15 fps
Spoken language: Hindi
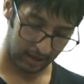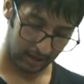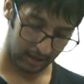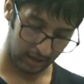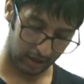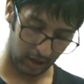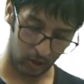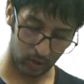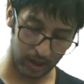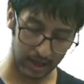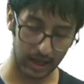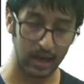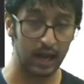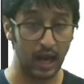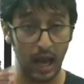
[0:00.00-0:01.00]
चलो ठीक है
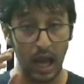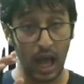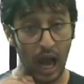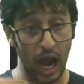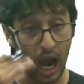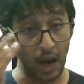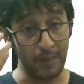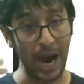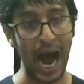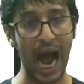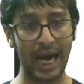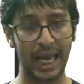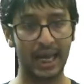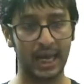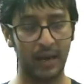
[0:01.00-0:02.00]
अब आगे
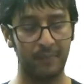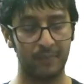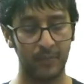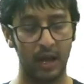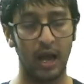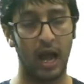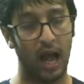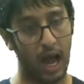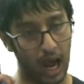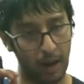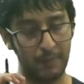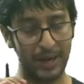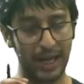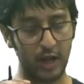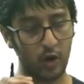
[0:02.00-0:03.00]
क्या अब बेटा
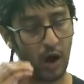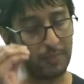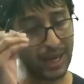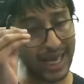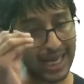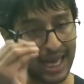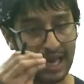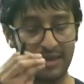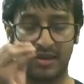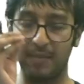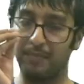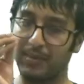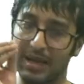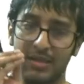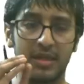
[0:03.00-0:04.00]
देखो आप एक एक स्टेप
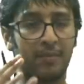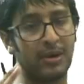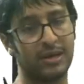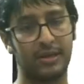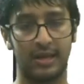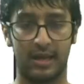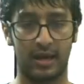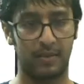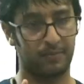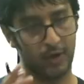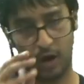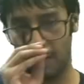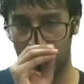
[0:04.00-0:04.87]
प्लीज़ समझते जाना देखो आपने